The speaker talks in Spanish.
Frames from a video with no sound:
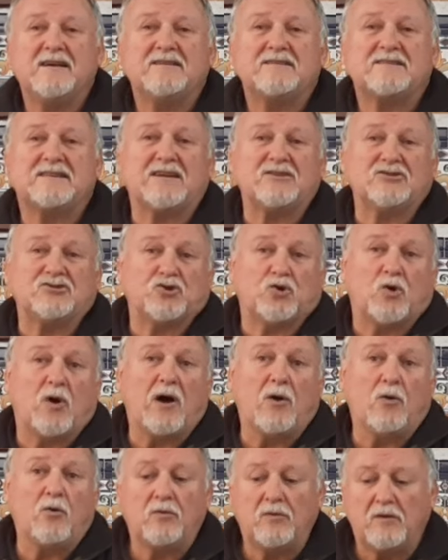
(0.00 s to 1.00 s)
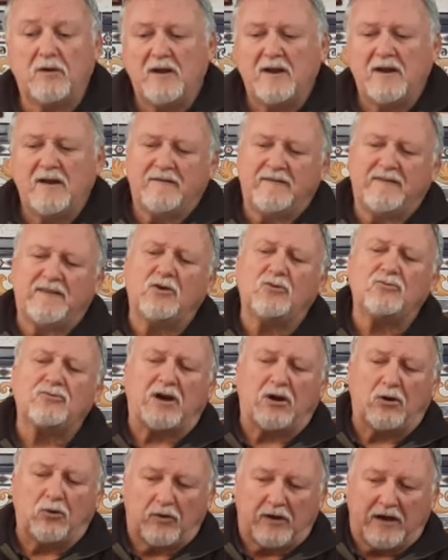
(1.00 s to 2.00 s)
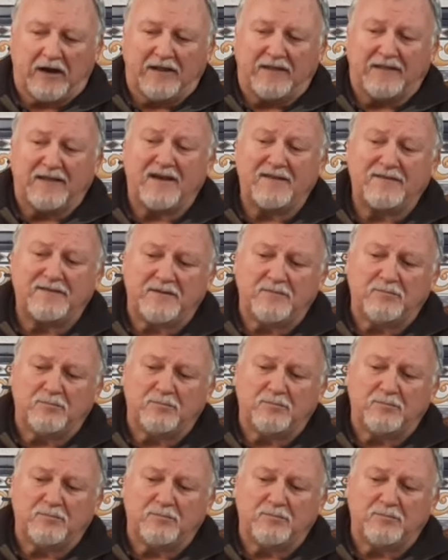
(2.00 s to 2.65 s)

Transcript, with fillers: San João, de otra localidad